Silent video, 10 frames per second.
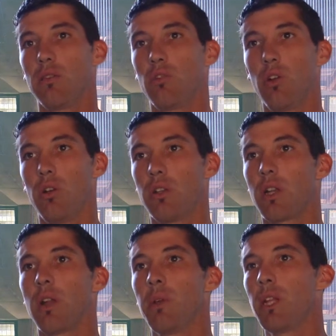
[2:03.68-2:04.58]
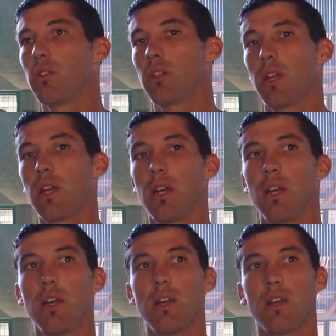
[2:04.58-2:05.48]
todos los entrenamientos tenés
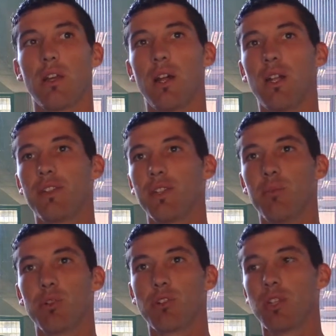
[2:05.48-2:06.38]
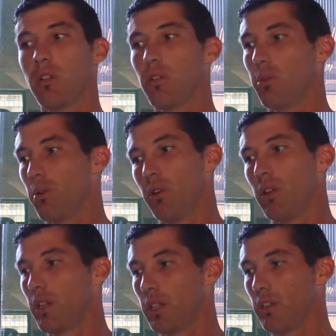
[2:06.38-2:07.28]
que, dar el 100% y después
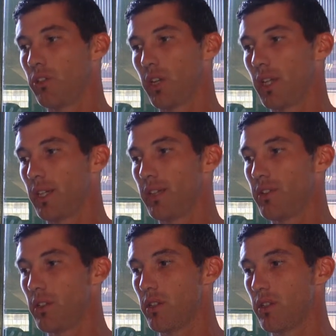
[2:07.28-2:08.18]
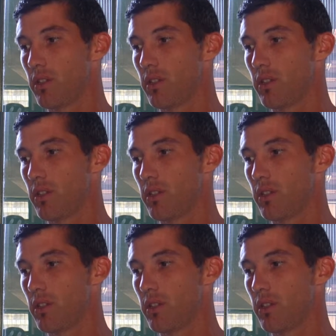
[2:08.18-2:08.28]
bueno, el técnico será el que decide.